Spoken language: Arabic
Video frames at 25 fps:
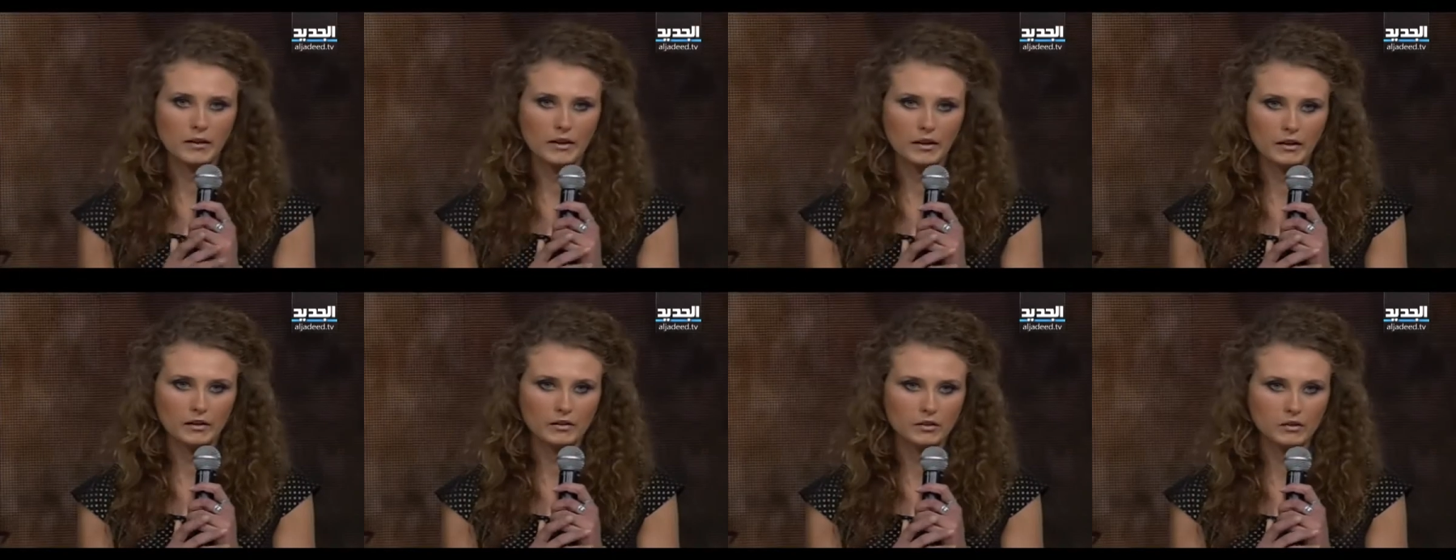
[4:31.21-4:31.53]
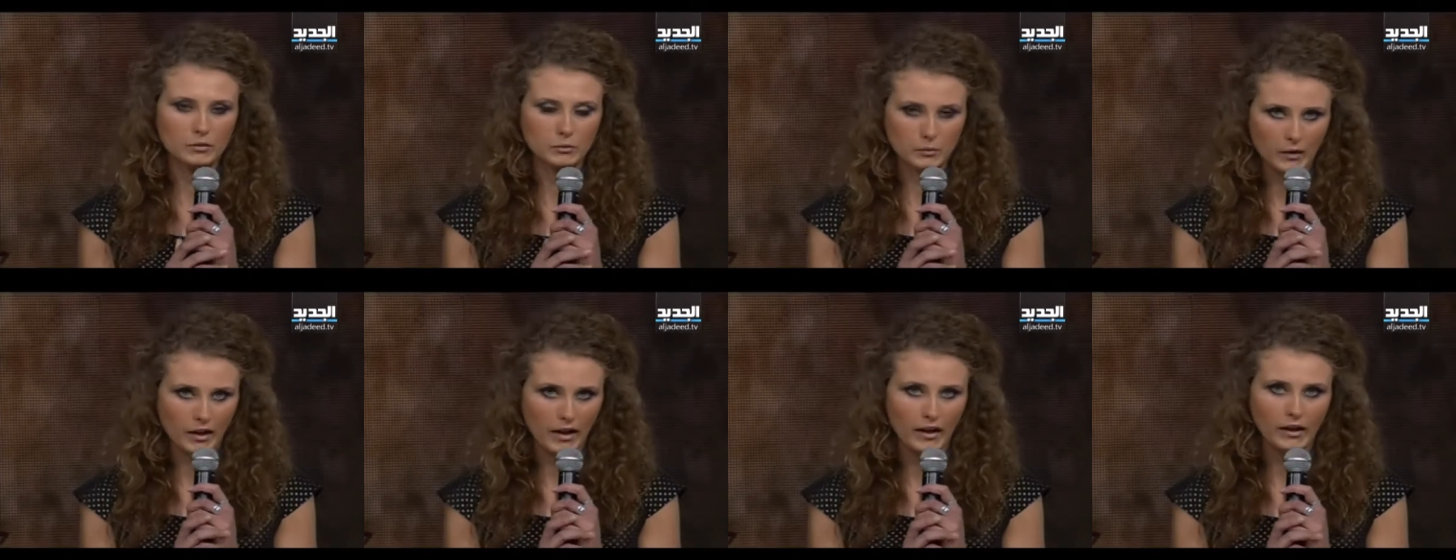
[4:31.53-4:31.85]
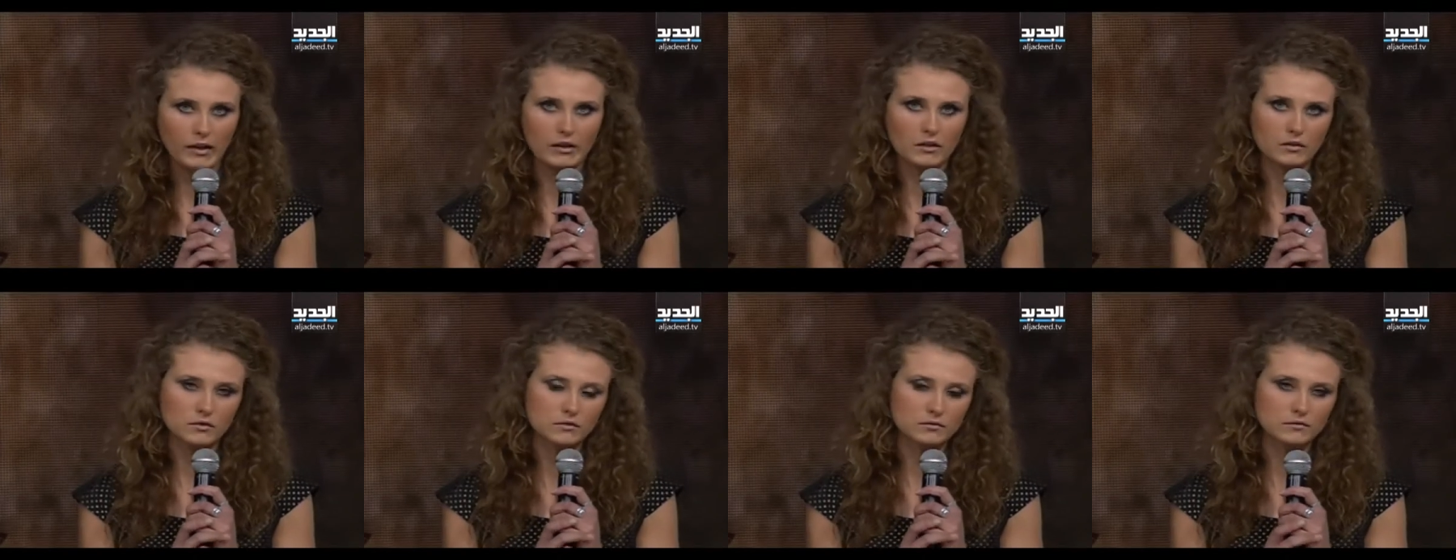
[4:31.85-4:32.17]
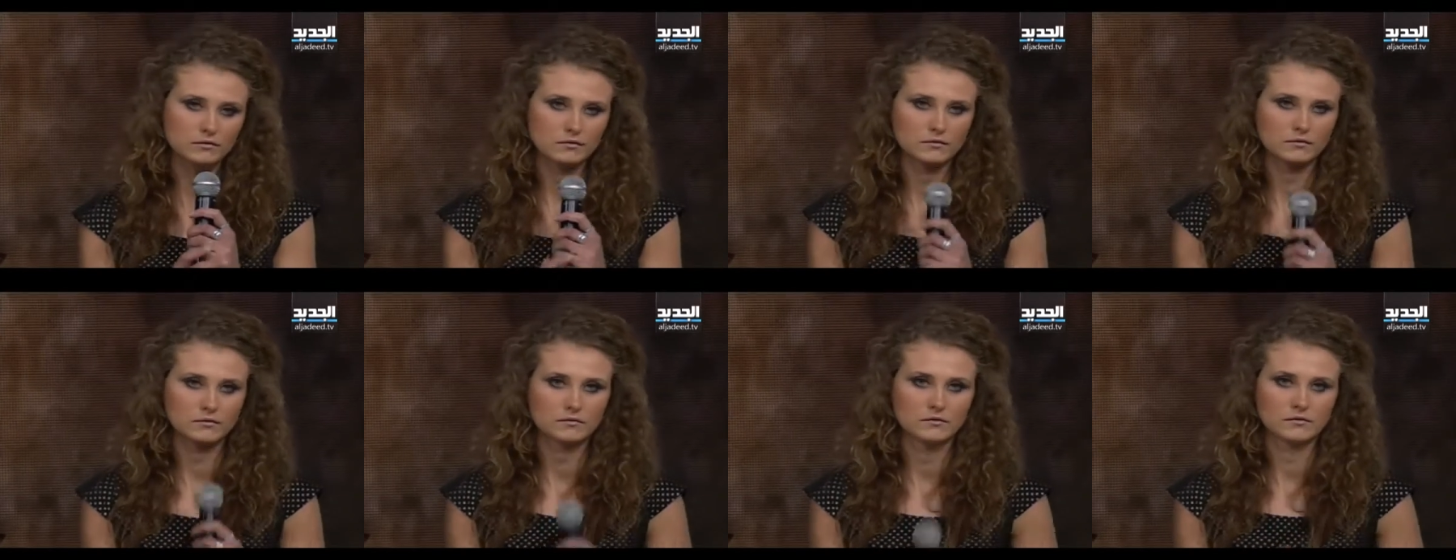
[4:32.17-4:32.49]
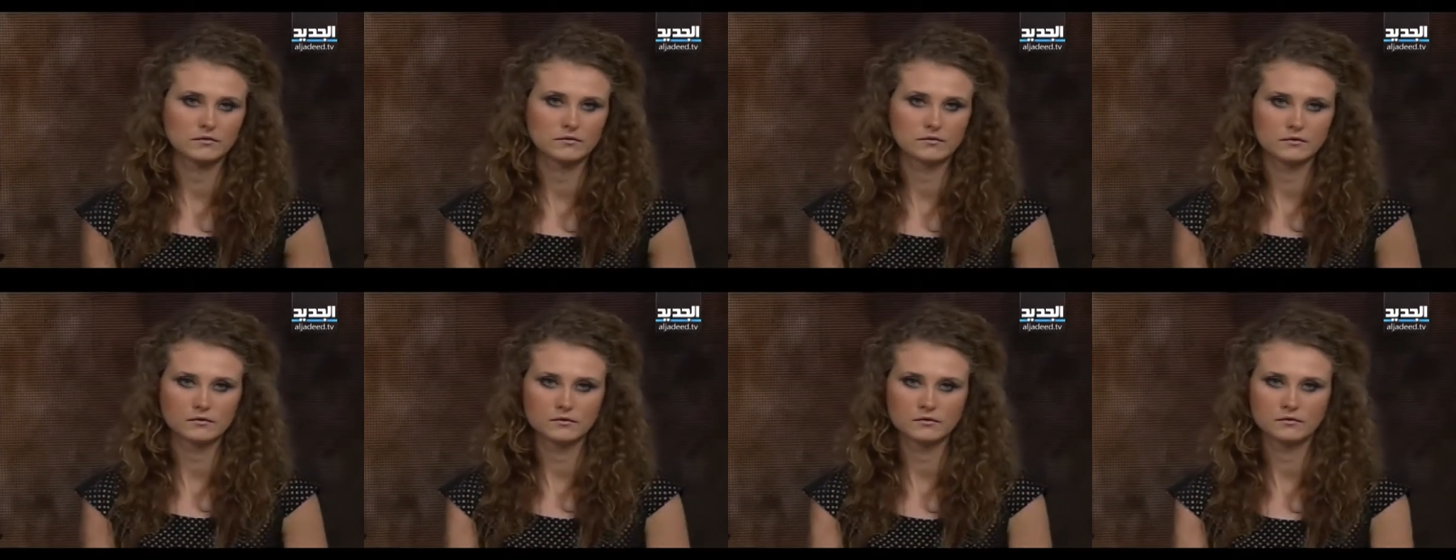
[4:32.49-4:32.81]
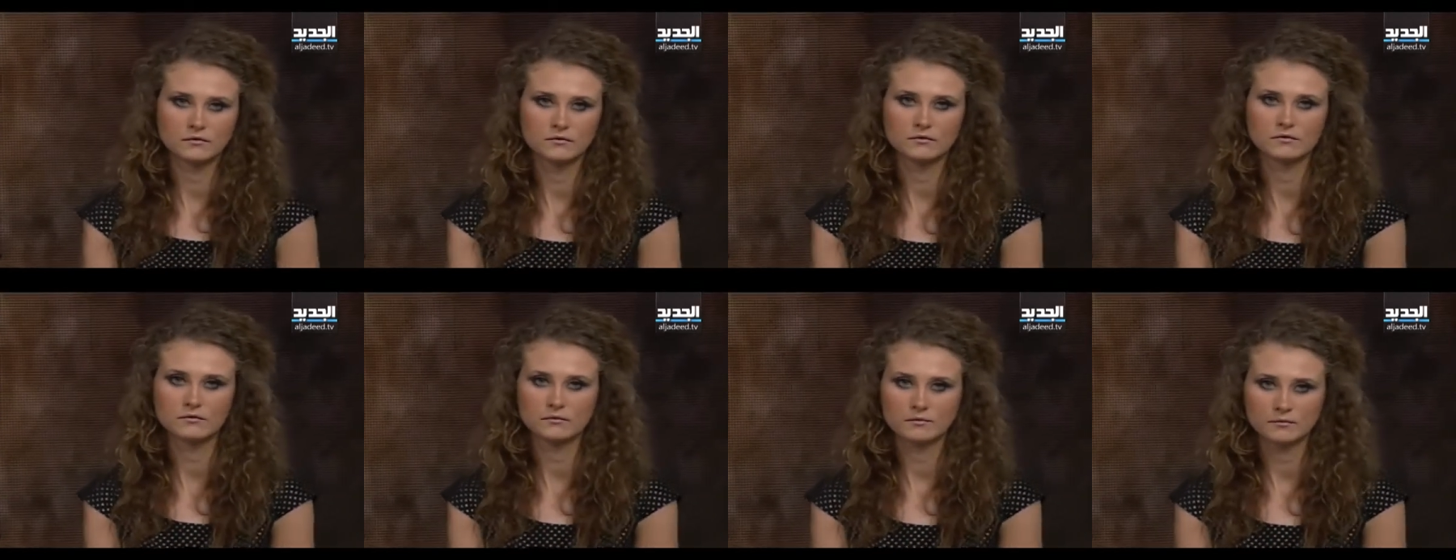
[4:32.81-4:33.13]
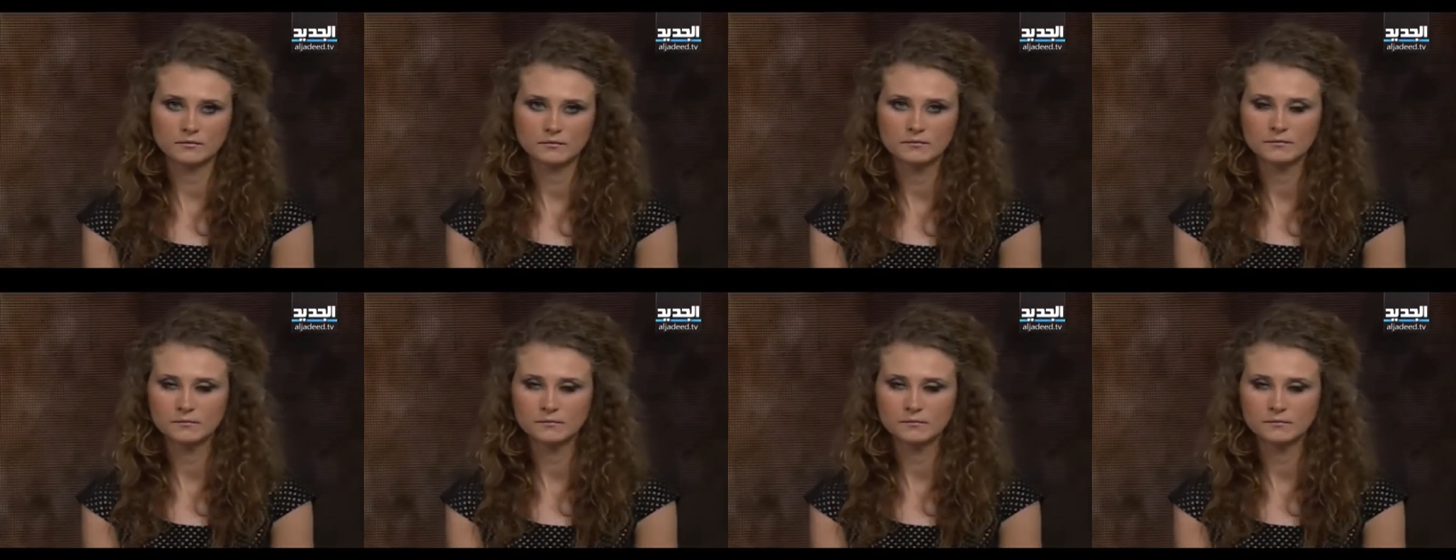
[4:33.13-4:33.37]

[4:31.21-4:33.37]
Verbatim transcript: يعني هو علي شكرا